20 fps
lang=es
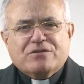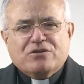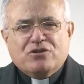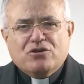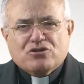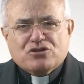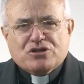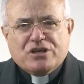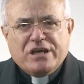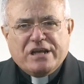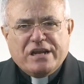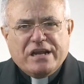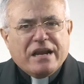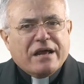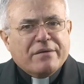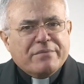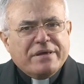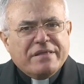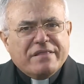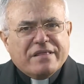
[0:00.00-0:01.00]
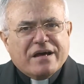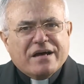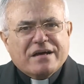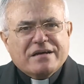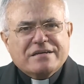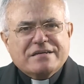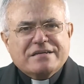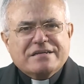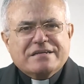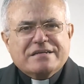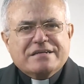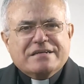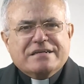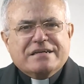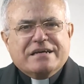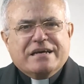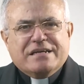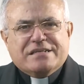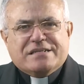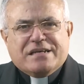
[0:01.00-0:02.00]
Dios quiere la vida,
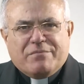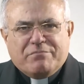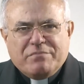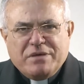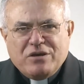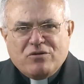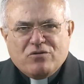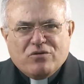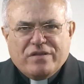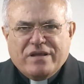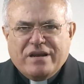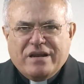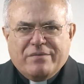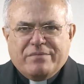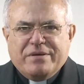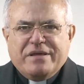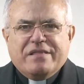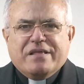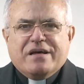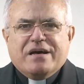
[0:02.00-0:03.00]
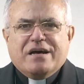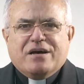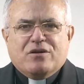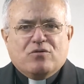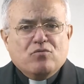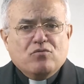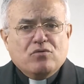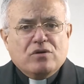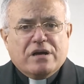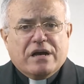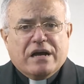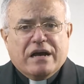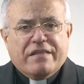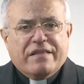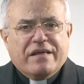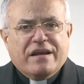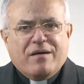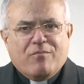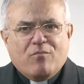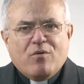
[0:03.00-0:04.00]
es amigo de la vida, nunca
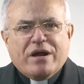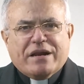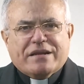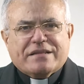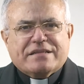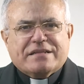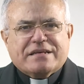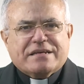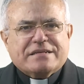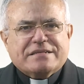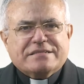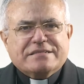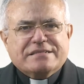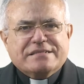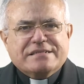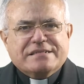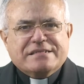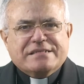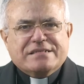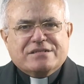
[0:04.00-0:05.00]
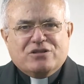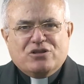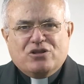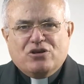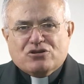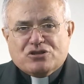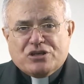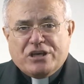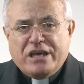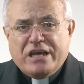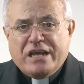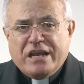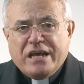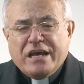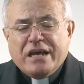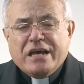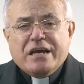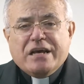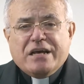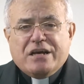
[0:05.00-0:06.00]
de la muerte. Dios
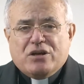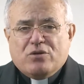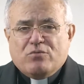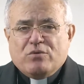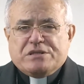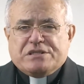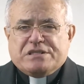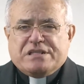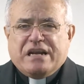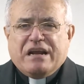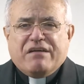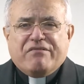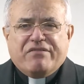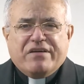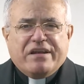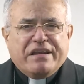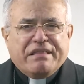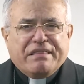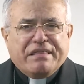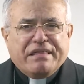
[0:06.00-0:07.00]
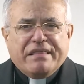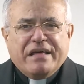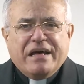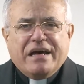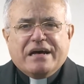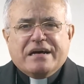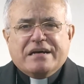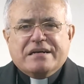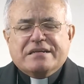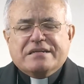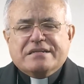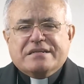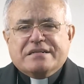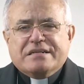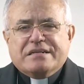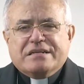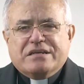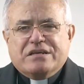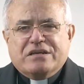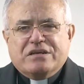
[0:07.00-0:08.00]
quiere nuestra felicidad
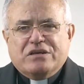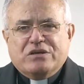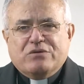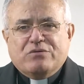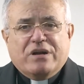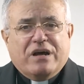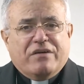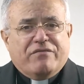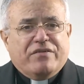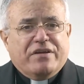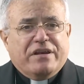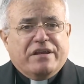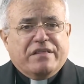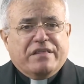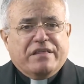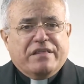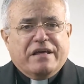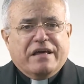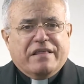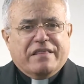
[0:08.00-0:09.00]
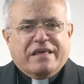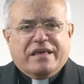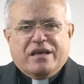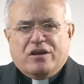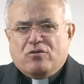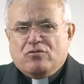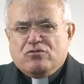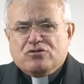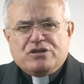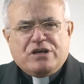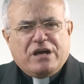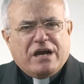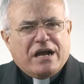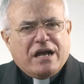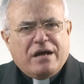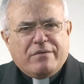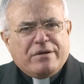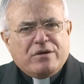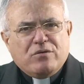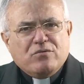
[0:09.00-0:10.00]
y una felicidad que no se
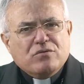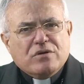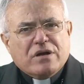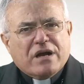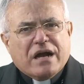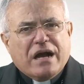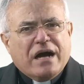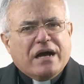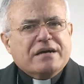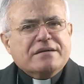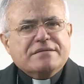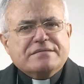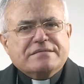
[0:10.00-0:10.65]
acabe nunca.